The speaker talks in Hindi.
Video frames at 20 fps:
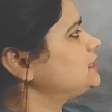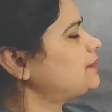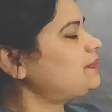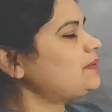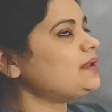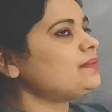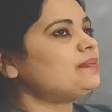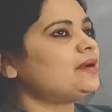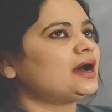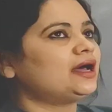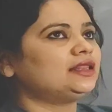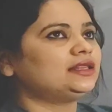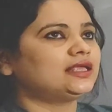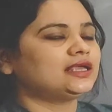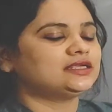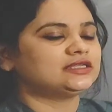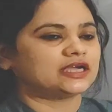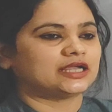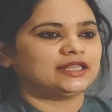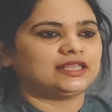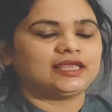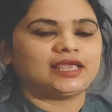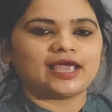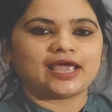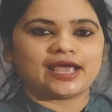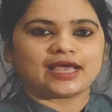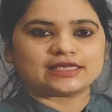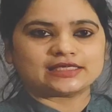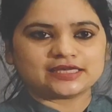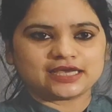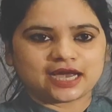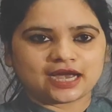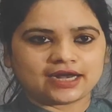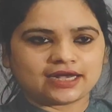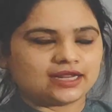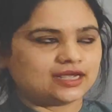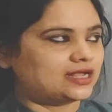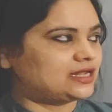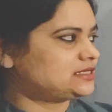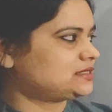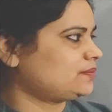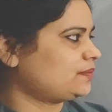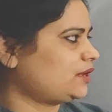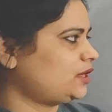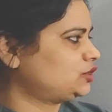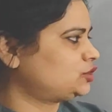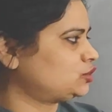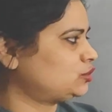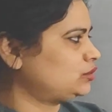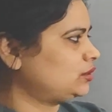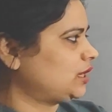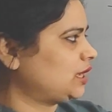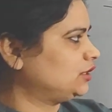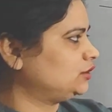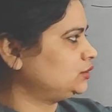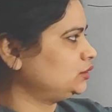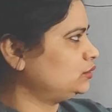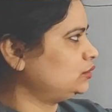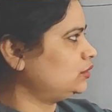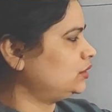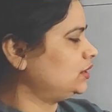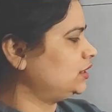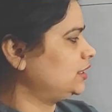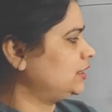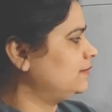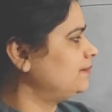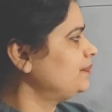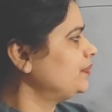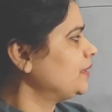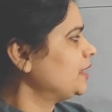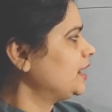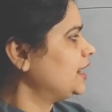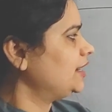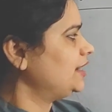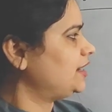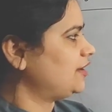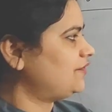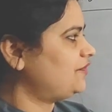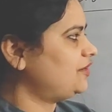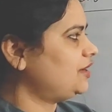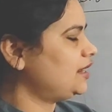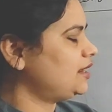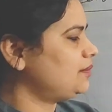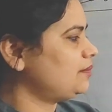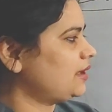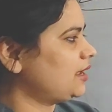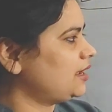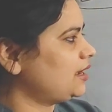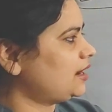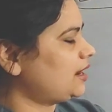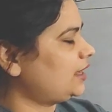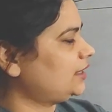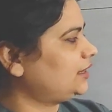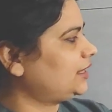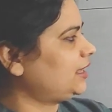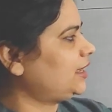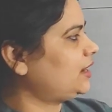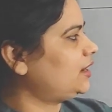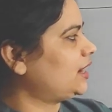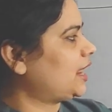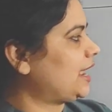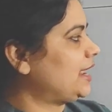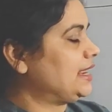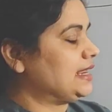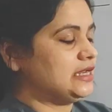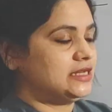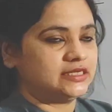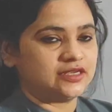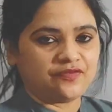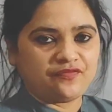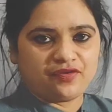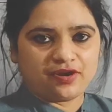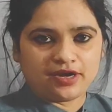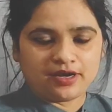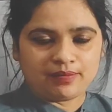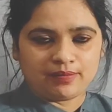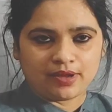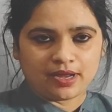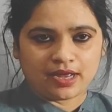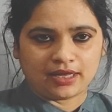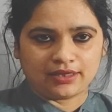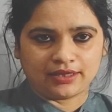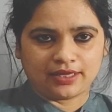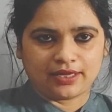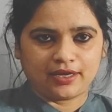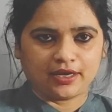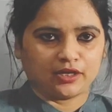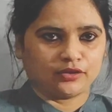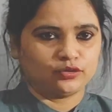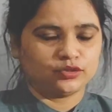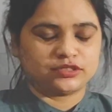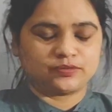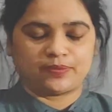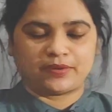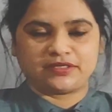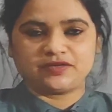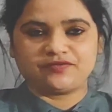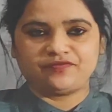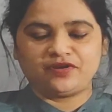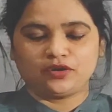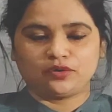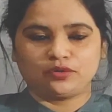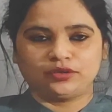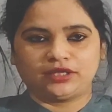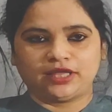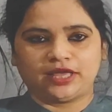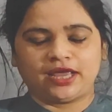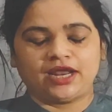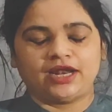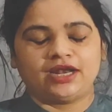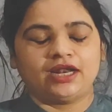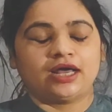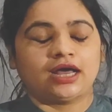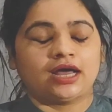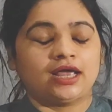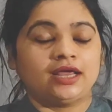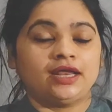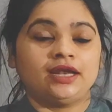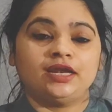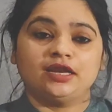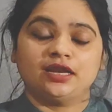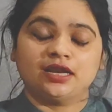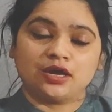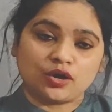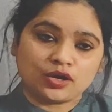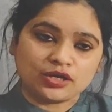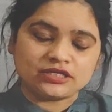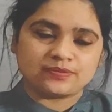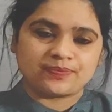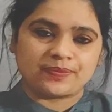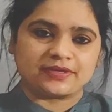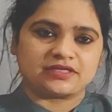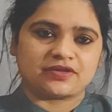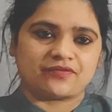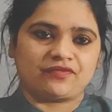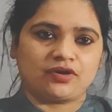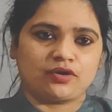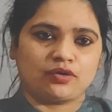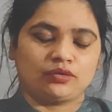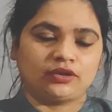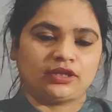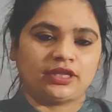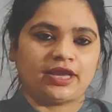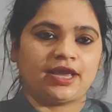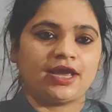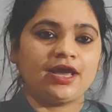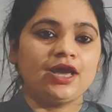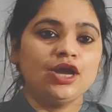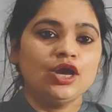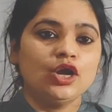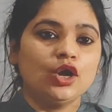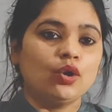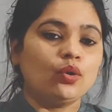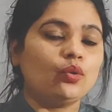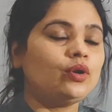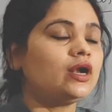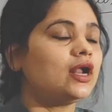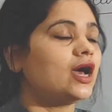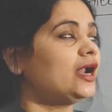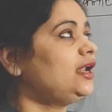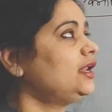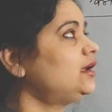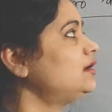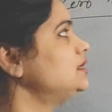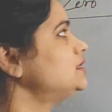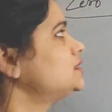जब भी बात की जाती है ऐसे आर्टिकल्स में जो ना तो डेफिनेट में आते हैं ना ही इनडेफिनेट में आते हैं ना तो स्पेसिफिक होते हैं ना ही नॉन स्पेसिफिक होते हैं उन आर्टिकल